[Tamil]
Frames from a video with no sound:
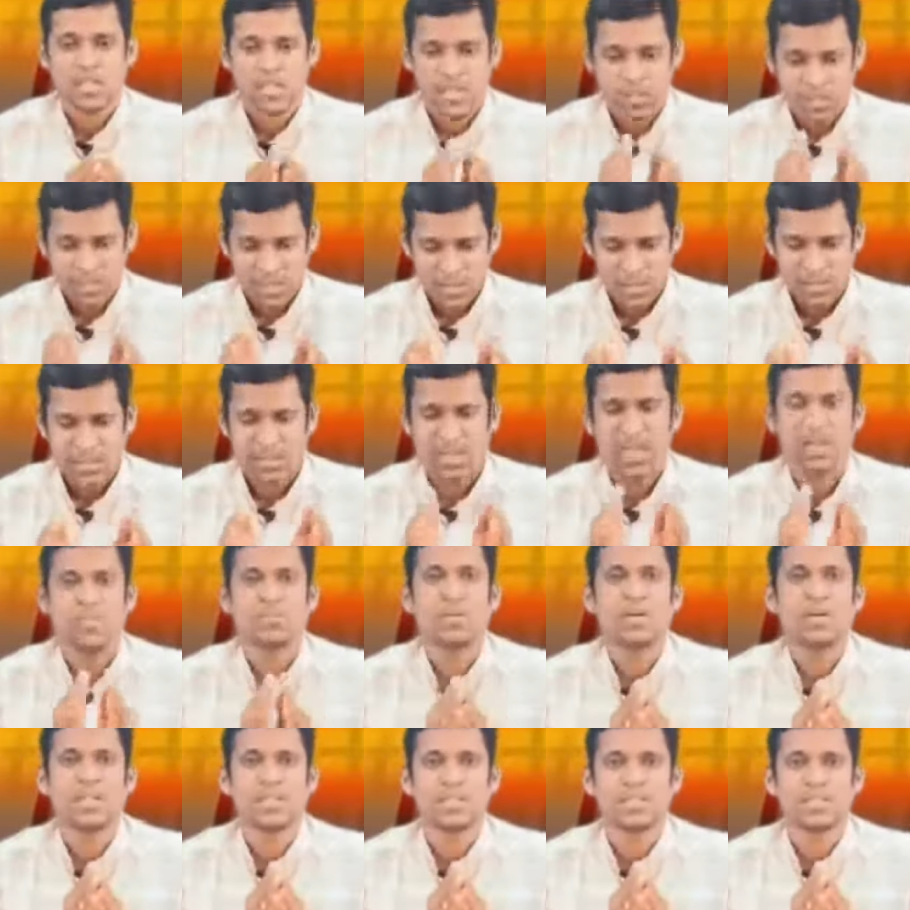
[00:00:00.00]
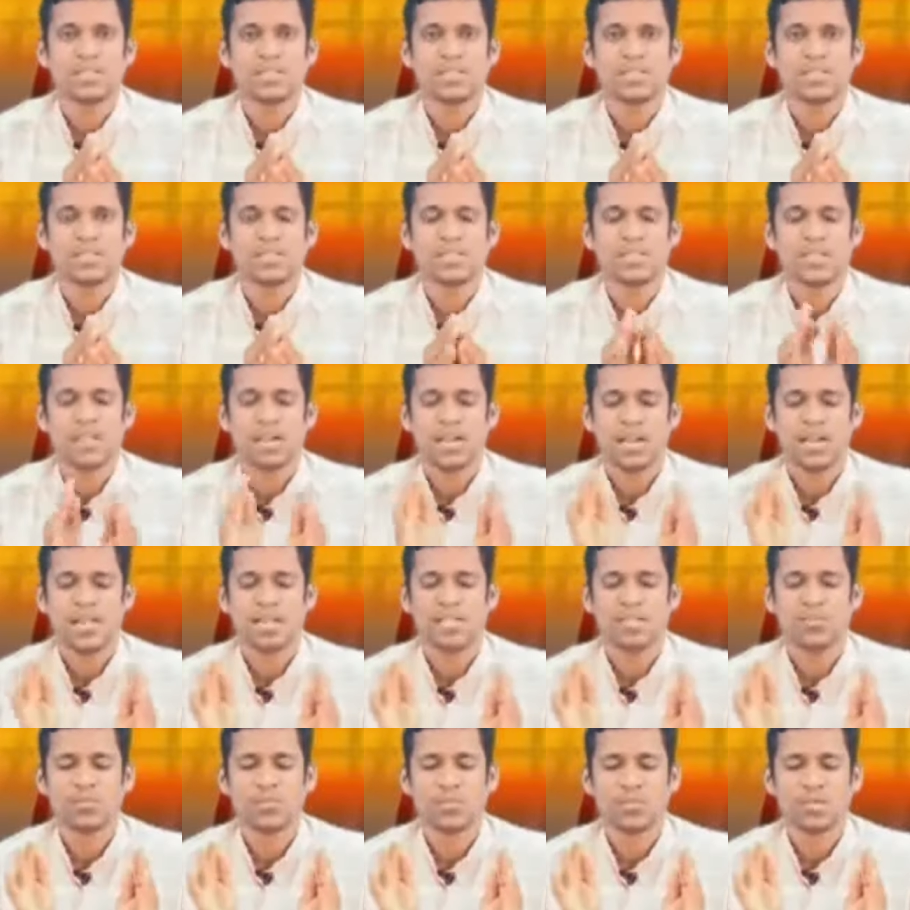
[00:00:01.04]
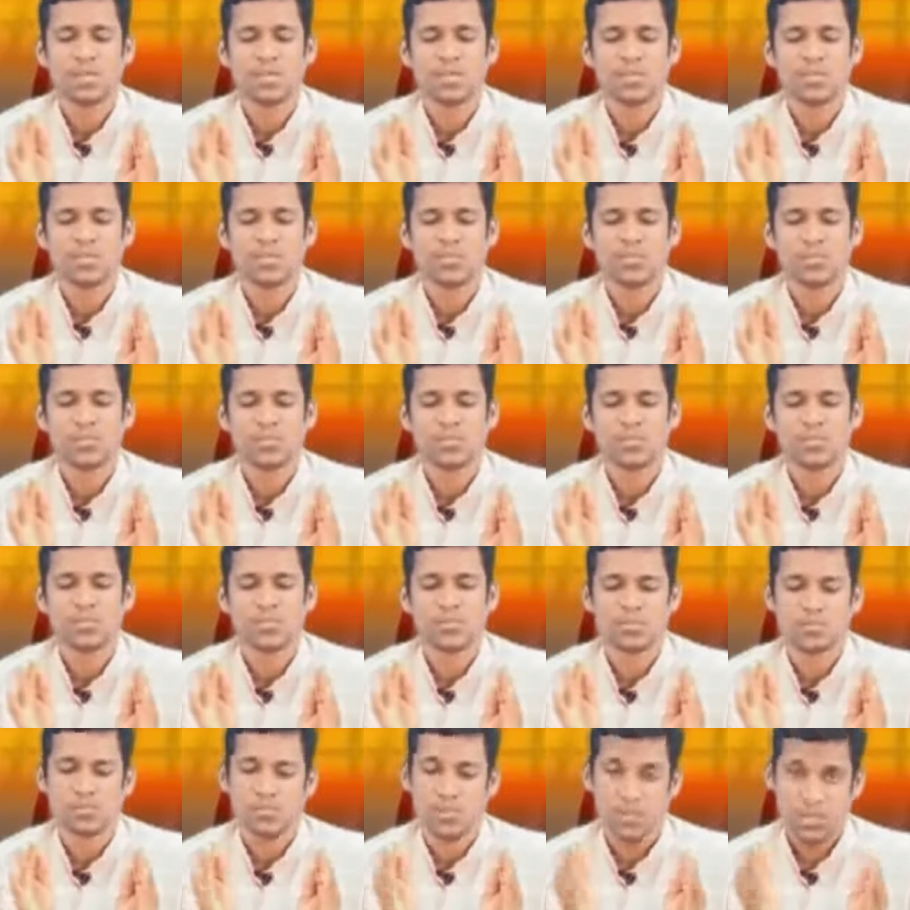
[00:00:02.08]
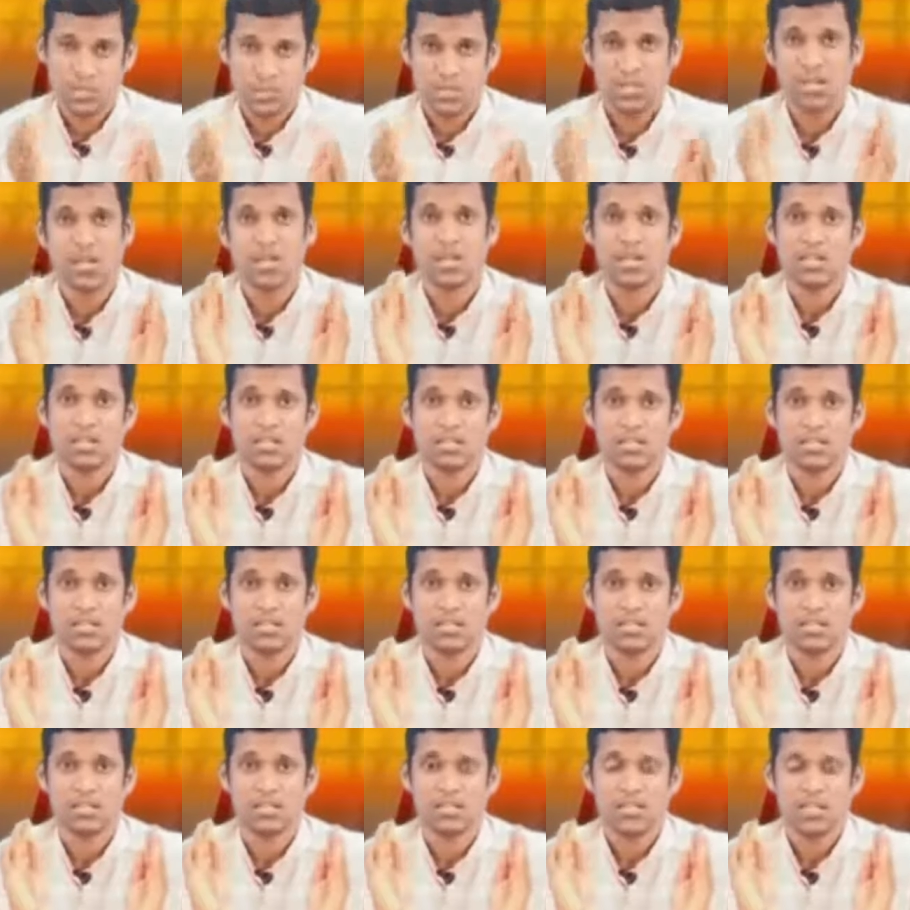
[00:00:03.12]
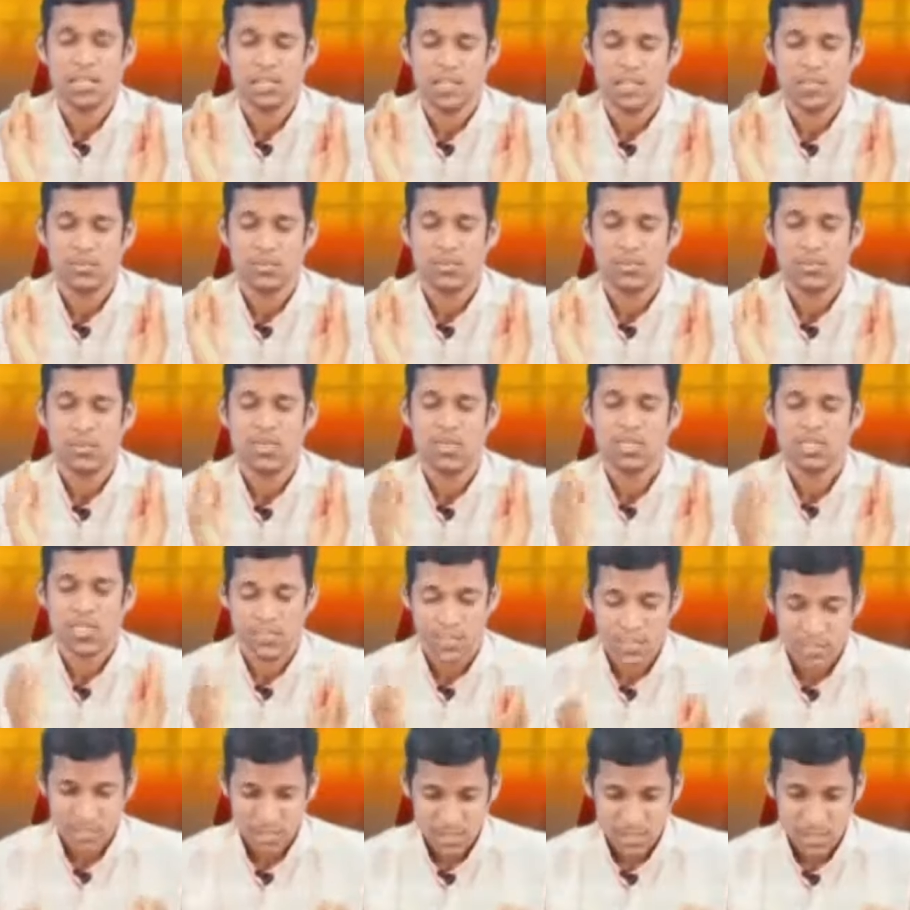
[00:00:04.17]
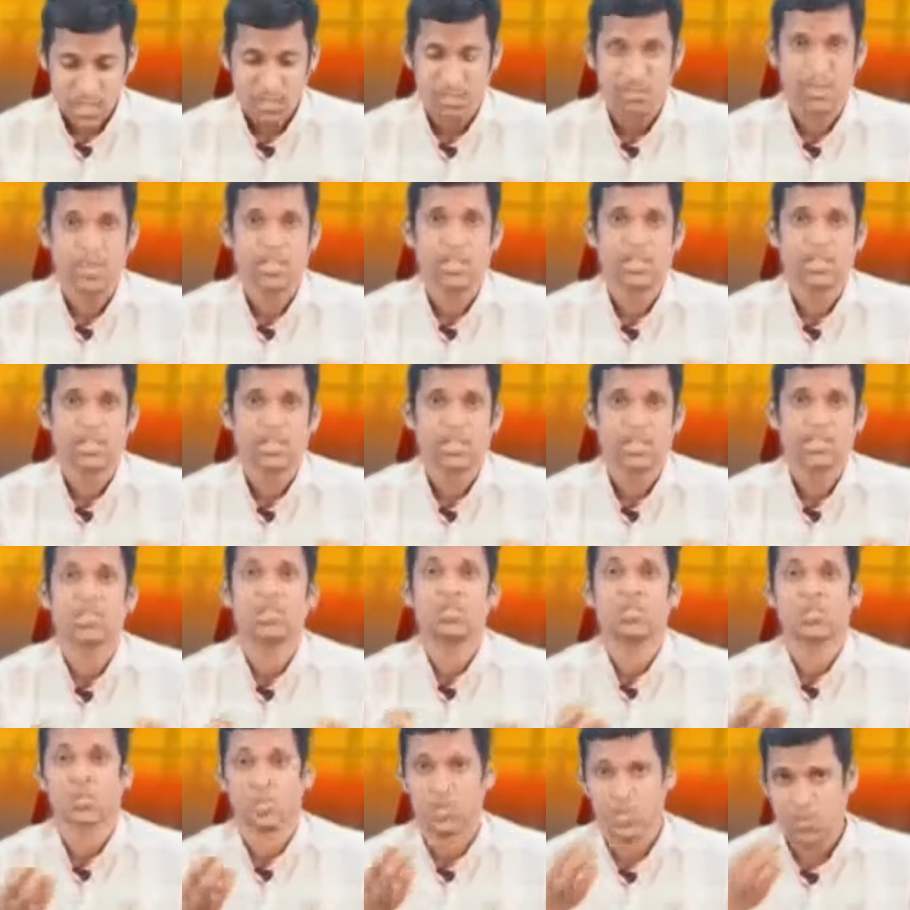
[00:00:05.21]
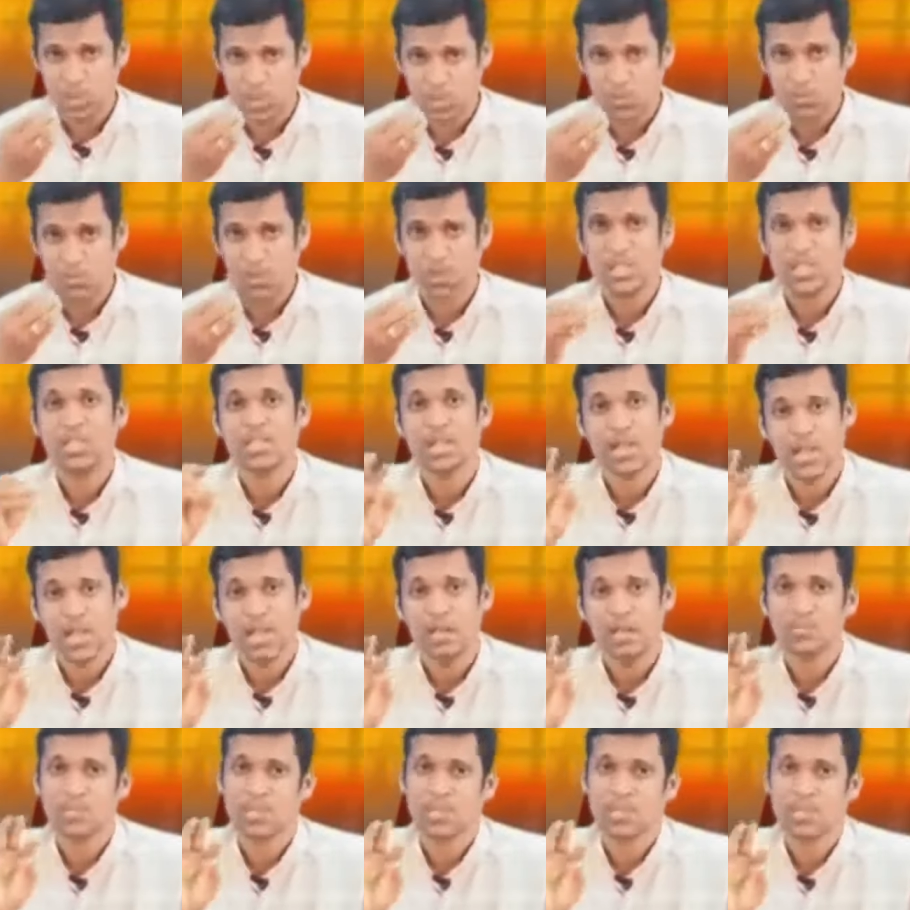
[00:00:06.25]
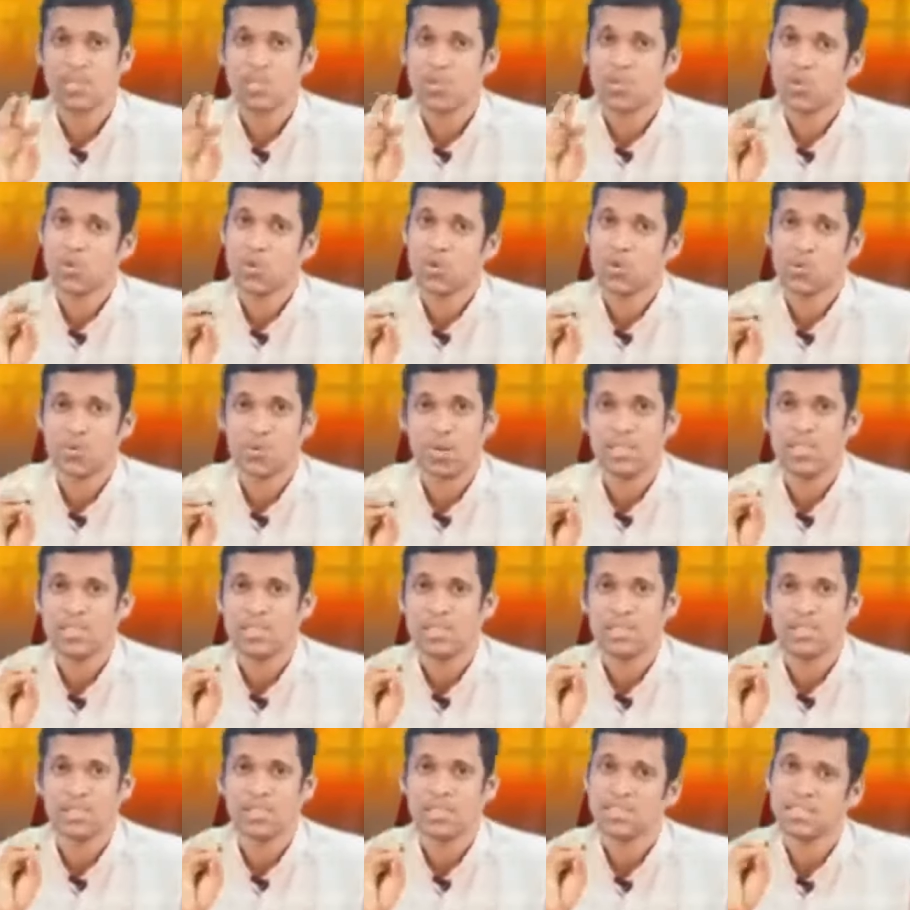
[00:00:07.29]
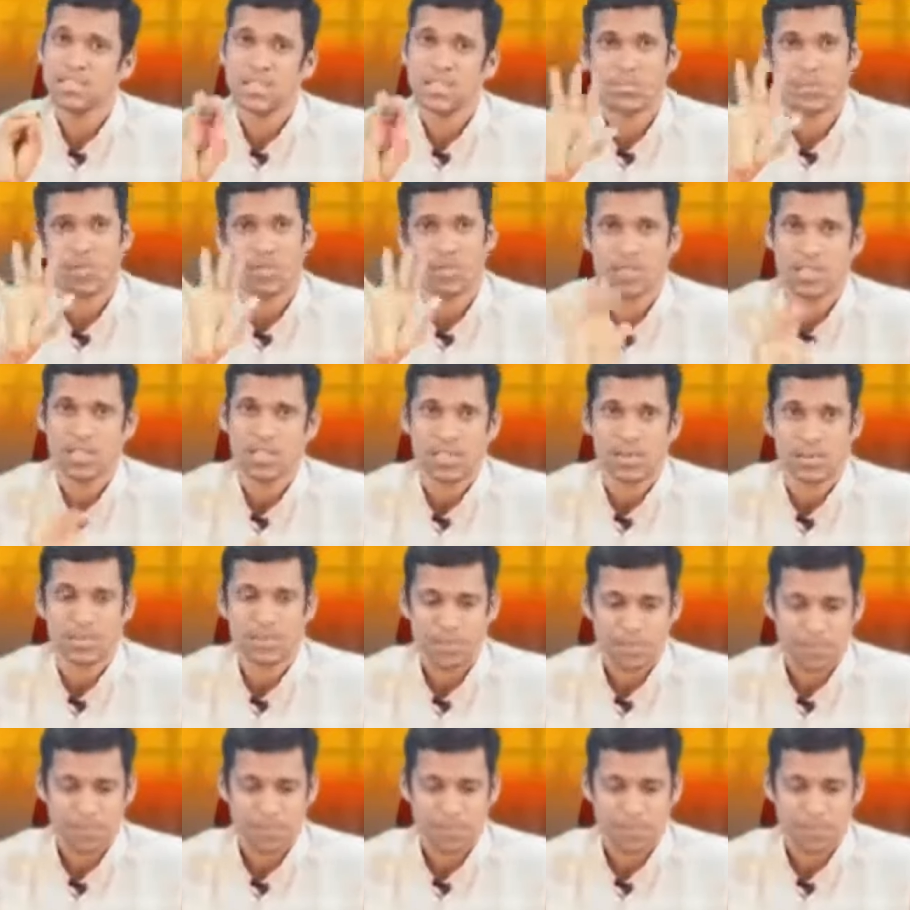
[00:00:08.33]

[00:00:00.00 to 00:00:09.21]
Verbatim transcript: கவனத்தை சாப்பாட்டில் வச்சு கண்ணை மூடி முடிஞ்சா கண்ணை மூடி கவனத்தை சாப்பாட்டில் வச்சு உதட்டை மூடி நல்லா மென்று கூழ் மாதிரி செஞ்சு சாப்பிட்டுக்குங்க